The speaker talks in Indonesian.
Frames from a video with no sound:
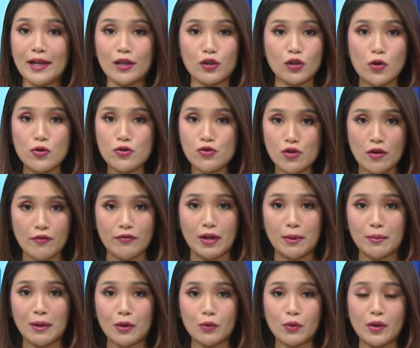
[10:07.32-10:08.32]
Microsoft
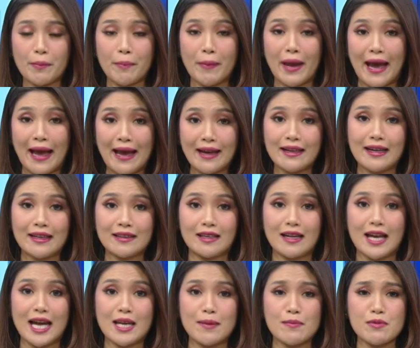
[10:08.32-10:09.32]
yang melakukan PHK
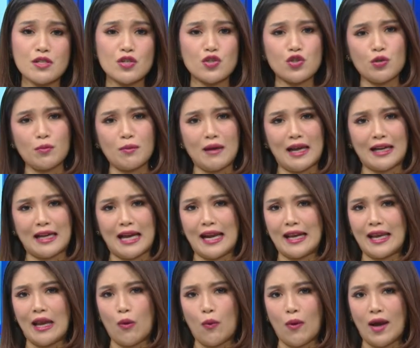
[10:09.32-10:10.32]
terhadap sejumlah
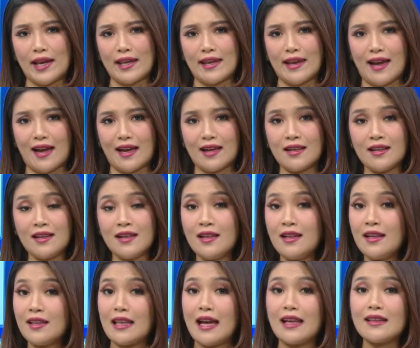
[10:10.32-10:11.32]
karyawannya.
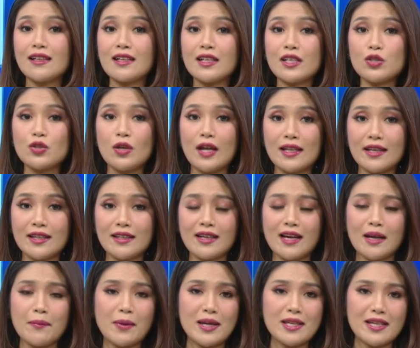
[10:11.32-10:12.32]
Tak terkecuali
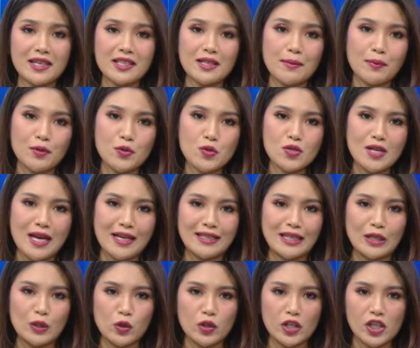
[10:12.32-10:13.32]
dengan banyaknya perusahaan
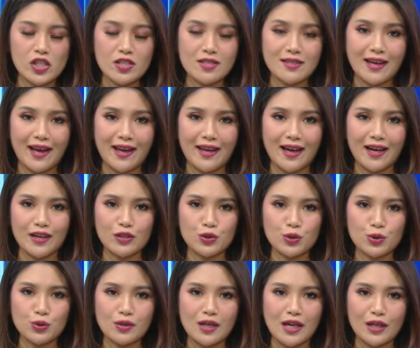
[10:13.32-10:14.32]
di Indonesia yang
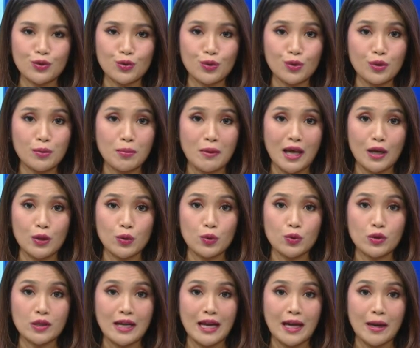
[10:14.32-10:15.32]
juga turut
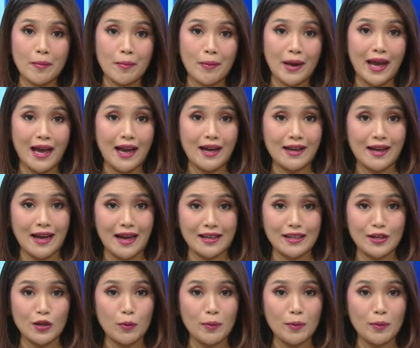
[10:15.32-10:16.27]
melakukan PHK